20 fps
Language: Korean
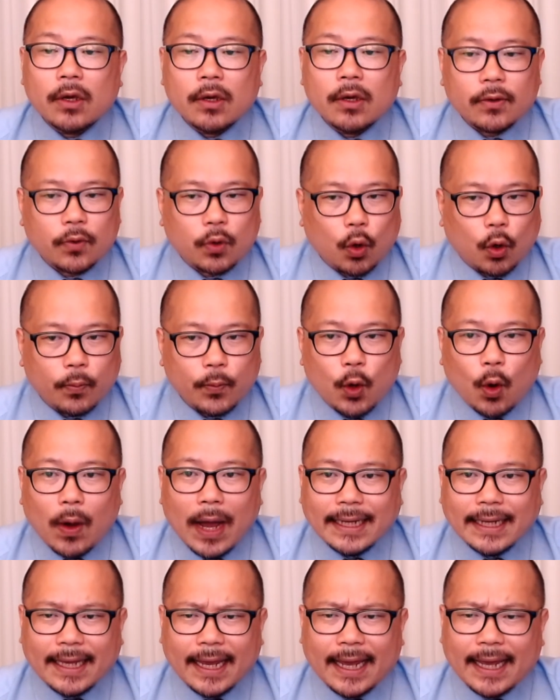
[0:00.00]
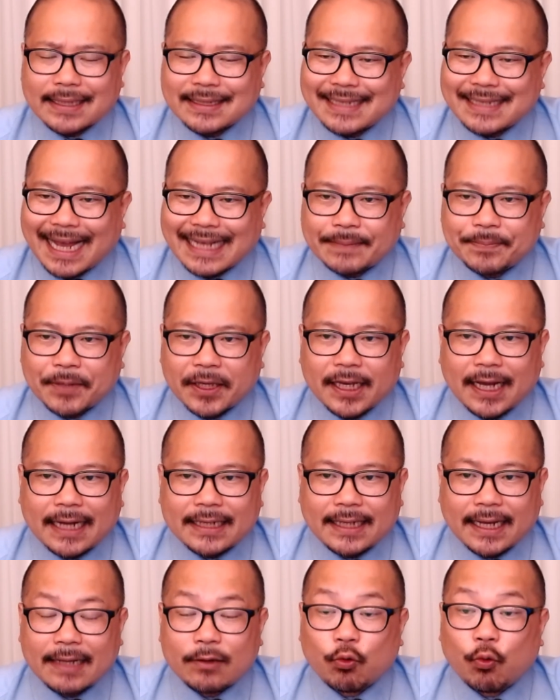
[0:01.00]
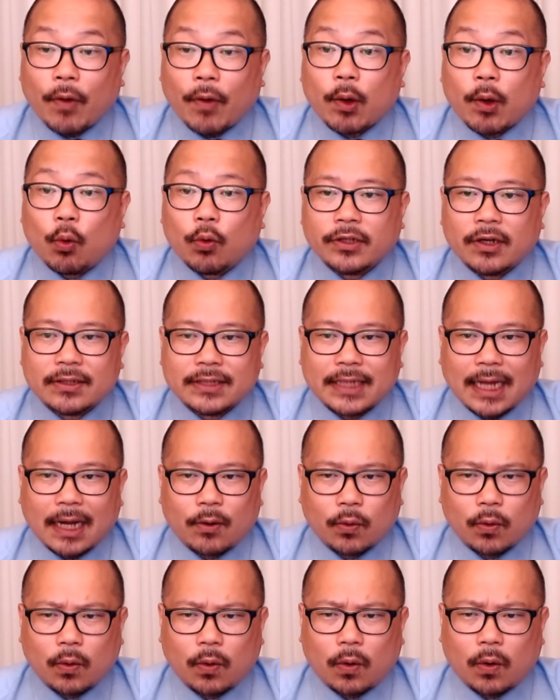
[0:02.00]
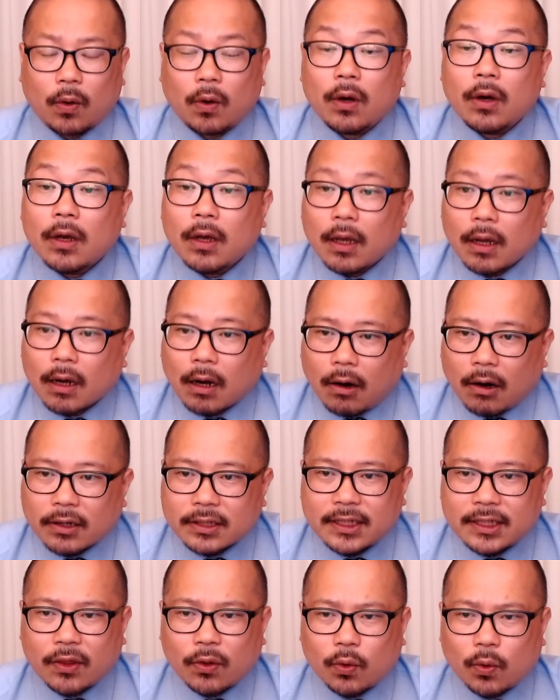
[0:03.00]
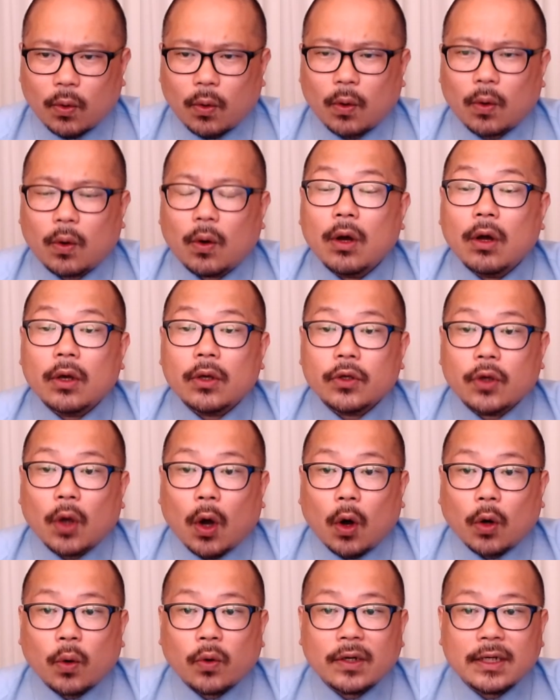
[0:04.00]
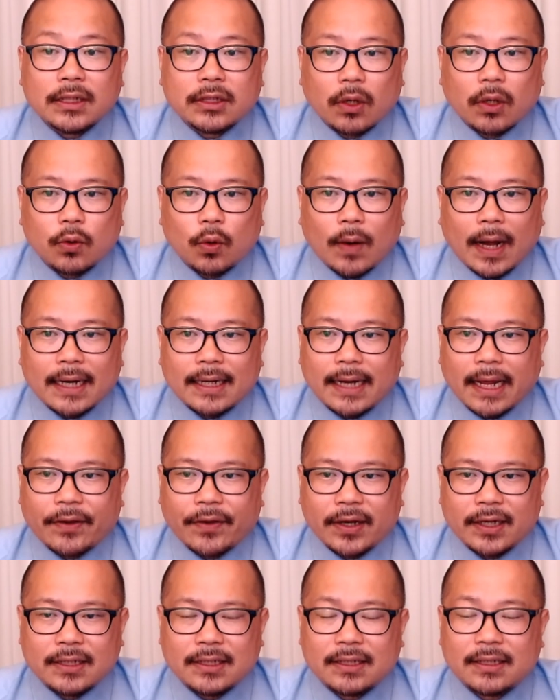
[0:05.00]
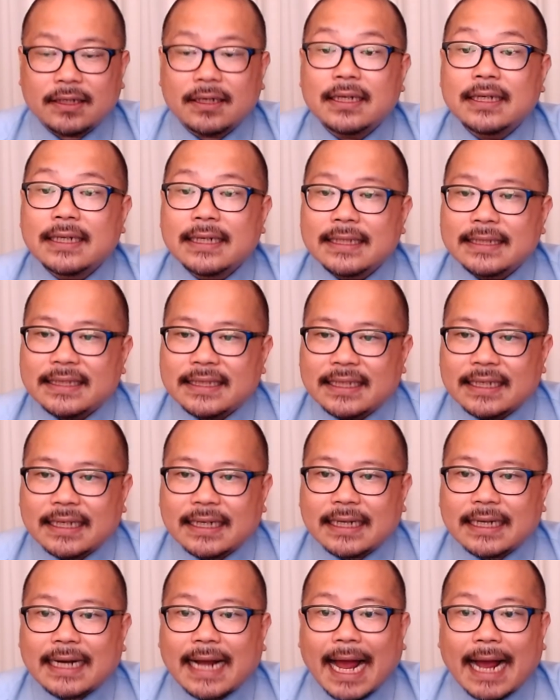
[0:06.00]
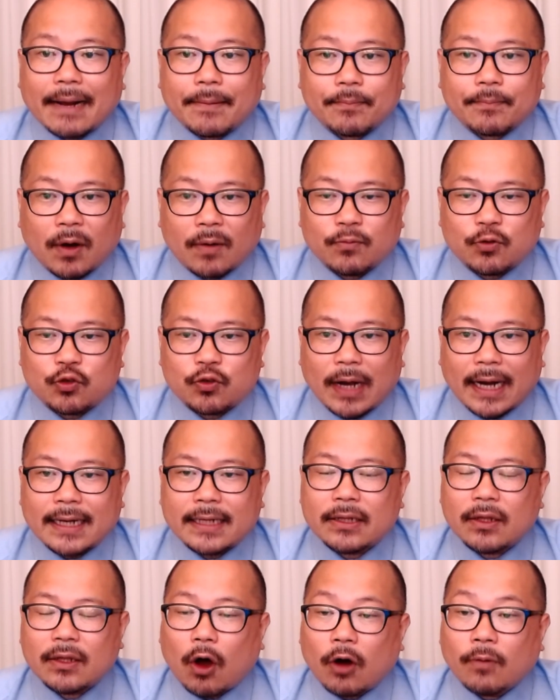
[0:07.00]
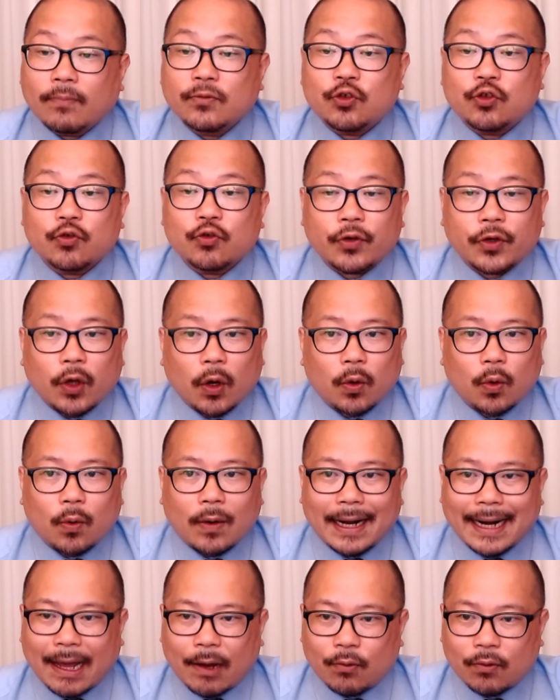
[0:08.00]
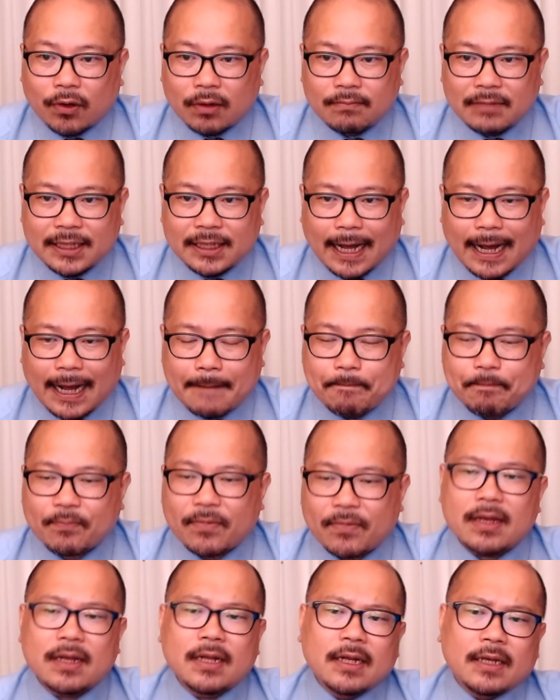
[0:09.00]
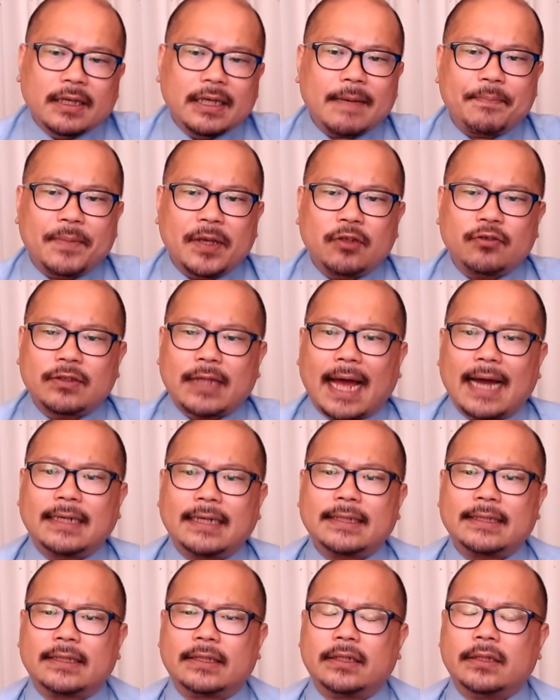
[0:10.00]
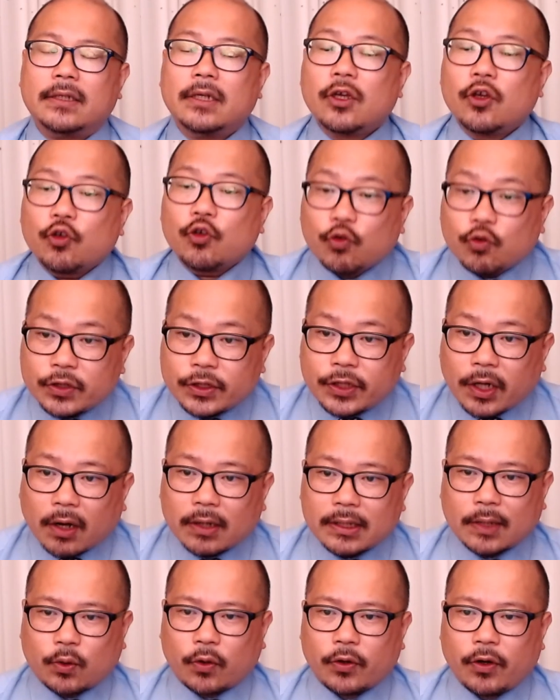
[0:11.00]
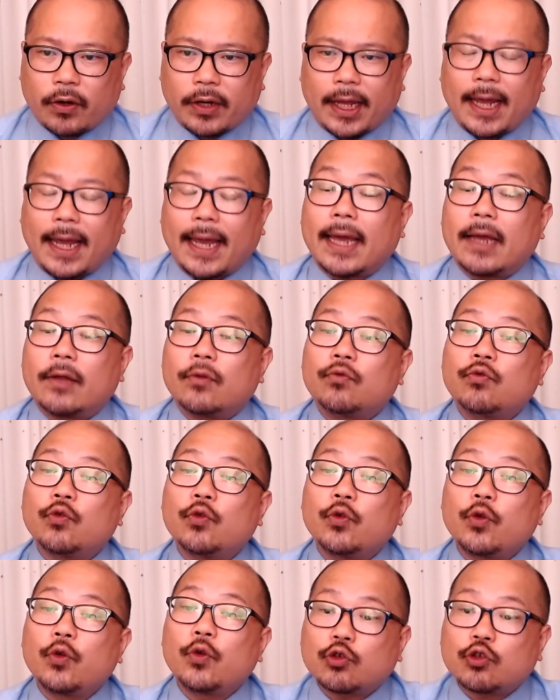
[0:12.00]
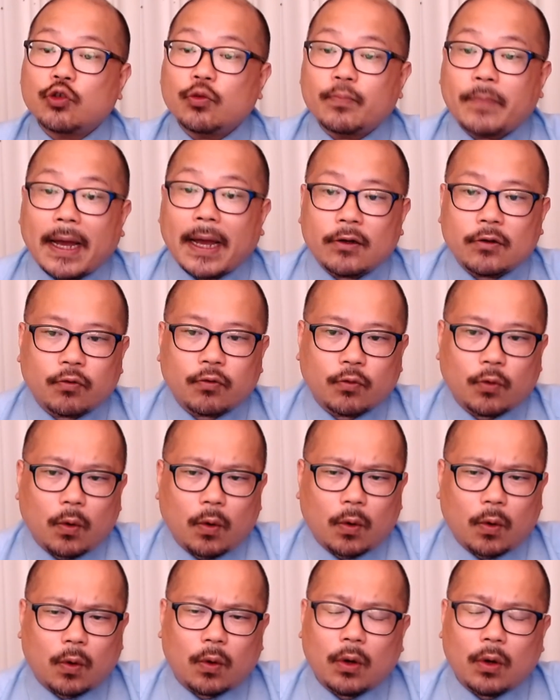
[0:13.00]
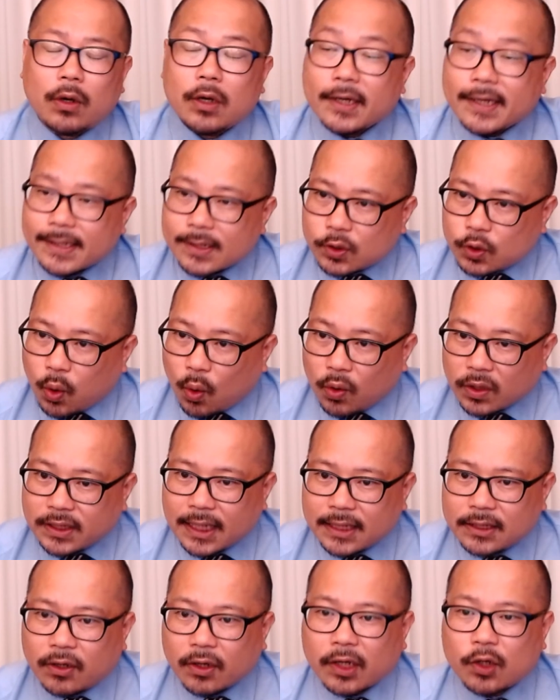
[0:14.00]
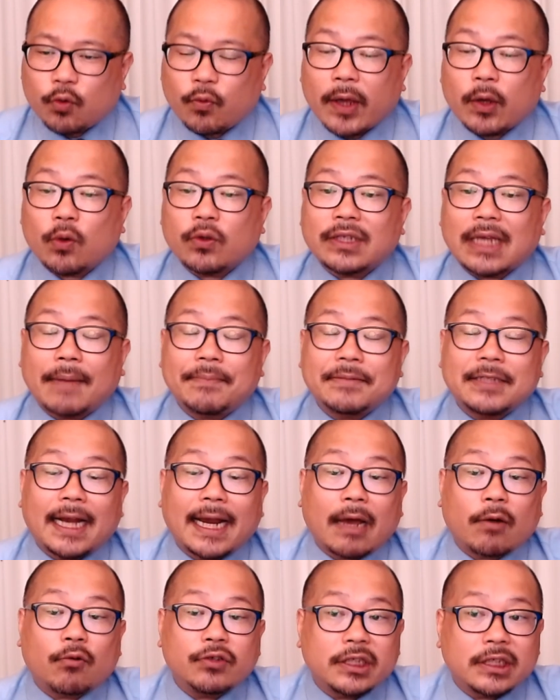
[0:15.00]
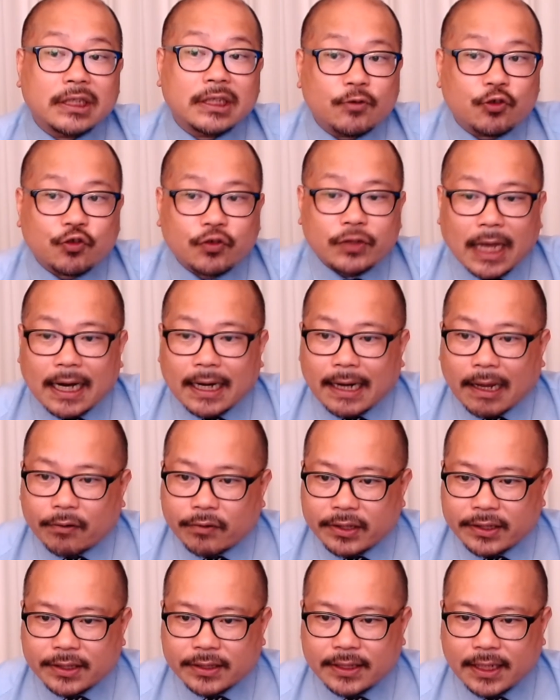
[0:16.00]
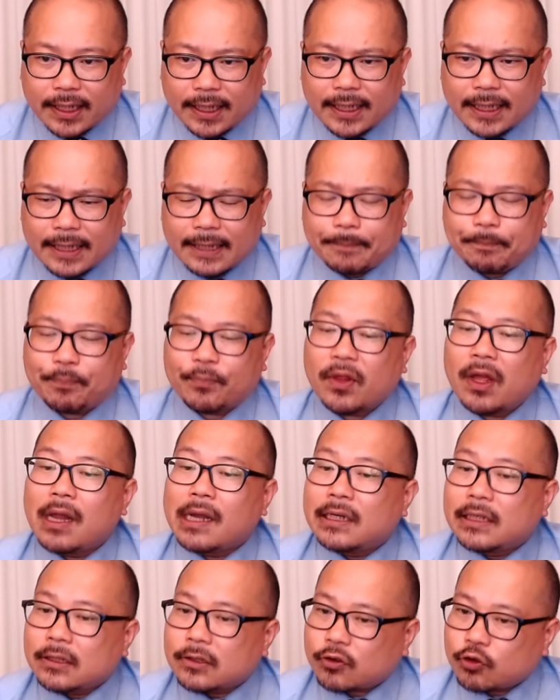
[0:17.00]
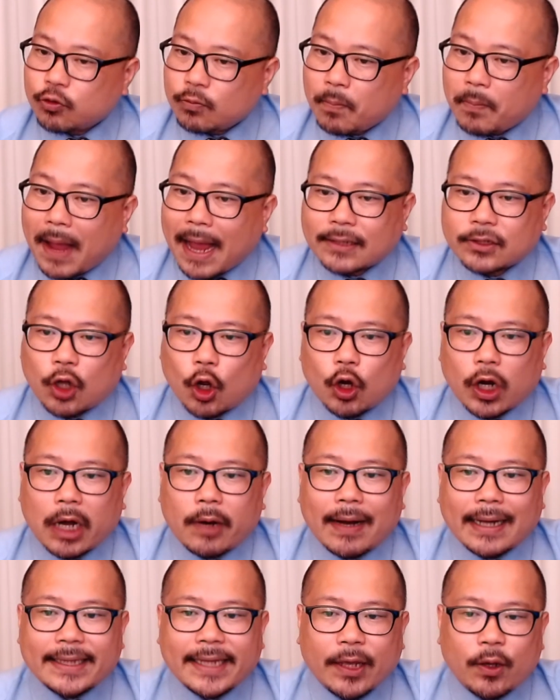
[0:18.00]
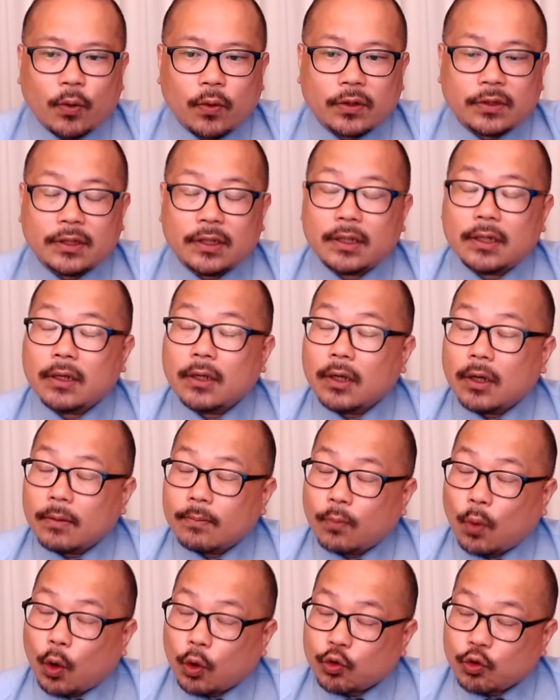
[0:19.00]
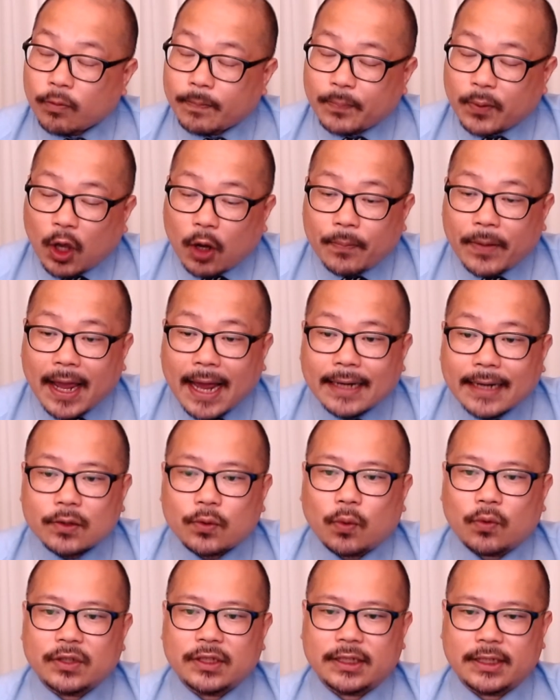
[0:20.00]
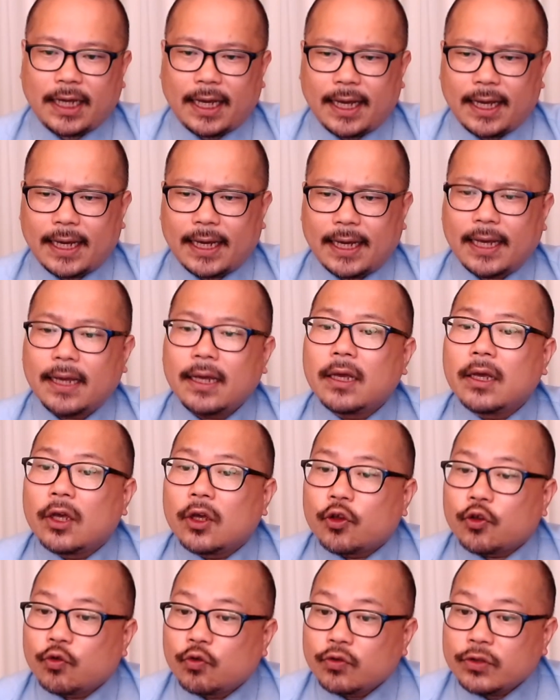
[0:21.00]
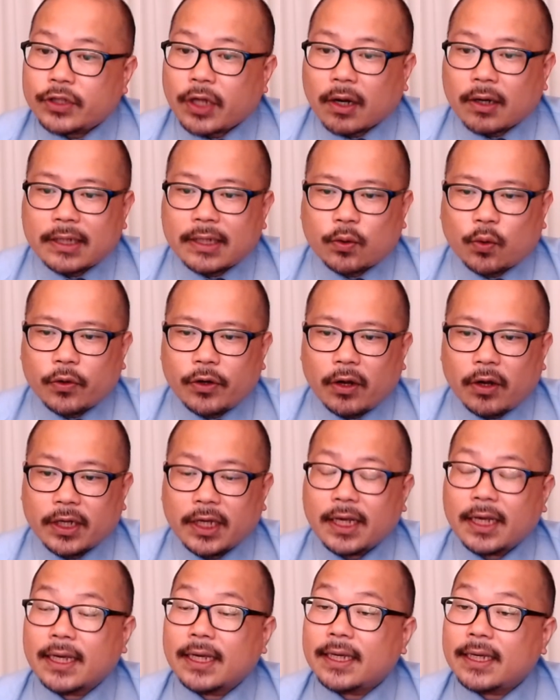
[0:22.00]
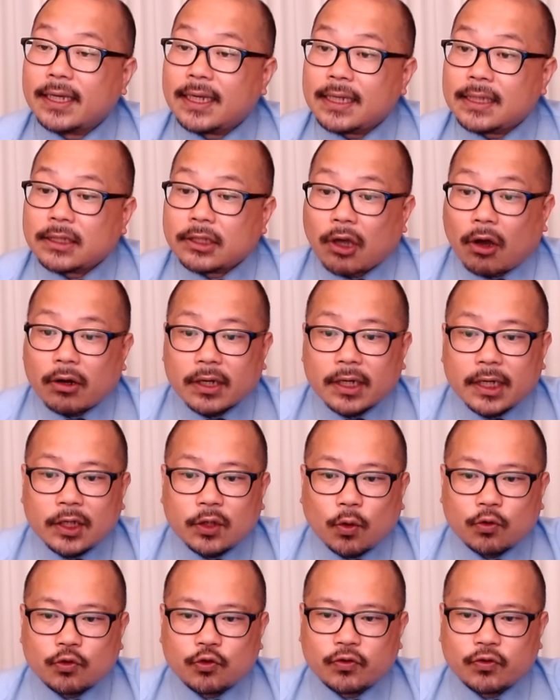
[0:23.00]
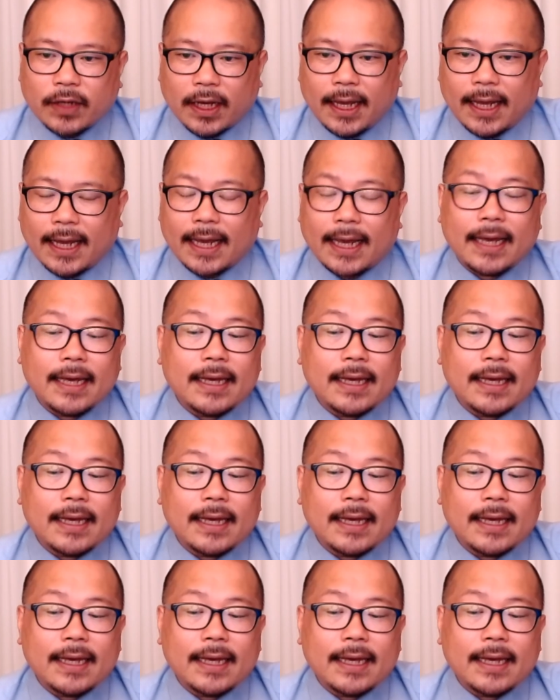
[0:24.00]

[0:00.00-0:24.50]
교묘하게 짜집기가 된 왜곡 영상으로 거짓으로 여론을 선동하는 행위를 즉각 멈추라는 엄중 경고가 나온 겁니다. 이 민주당은 윤석열 대통령의 뉴욕 순방을 두고 총체적인 외교 참사라고 지금 주장을 하고 있는데 순방 성과와 내용을 모두 폄훼하는 동시에 윤석열 대통령이 일정 이동 중에